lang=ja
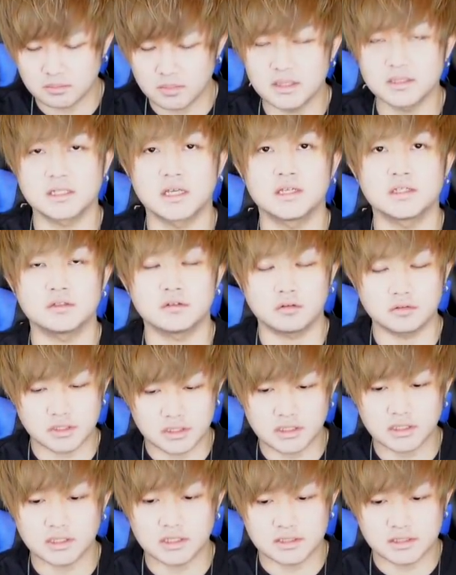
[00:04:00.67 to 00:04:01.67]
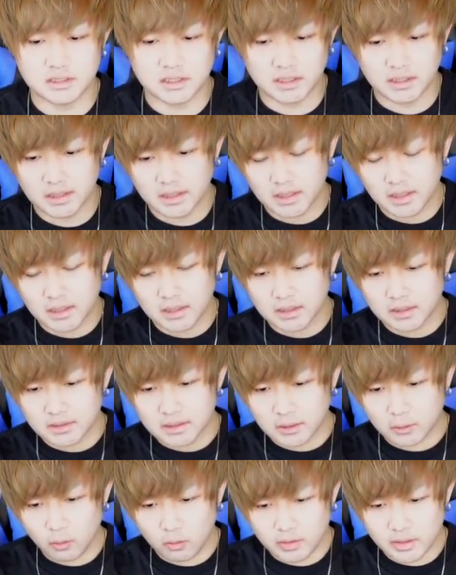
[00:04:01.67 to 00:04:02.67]
まあ、三種の神器ですね。
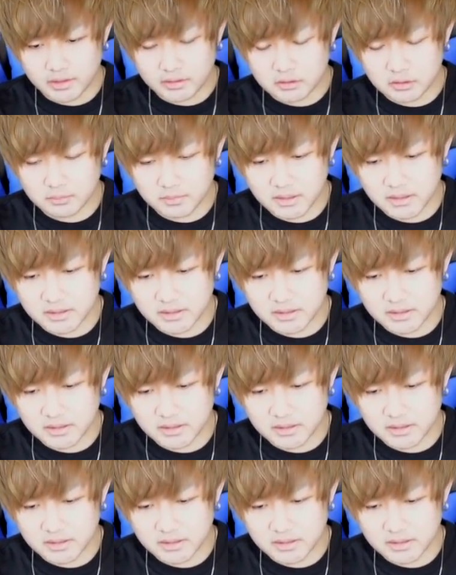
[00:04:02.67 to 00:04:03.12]
で、攻略組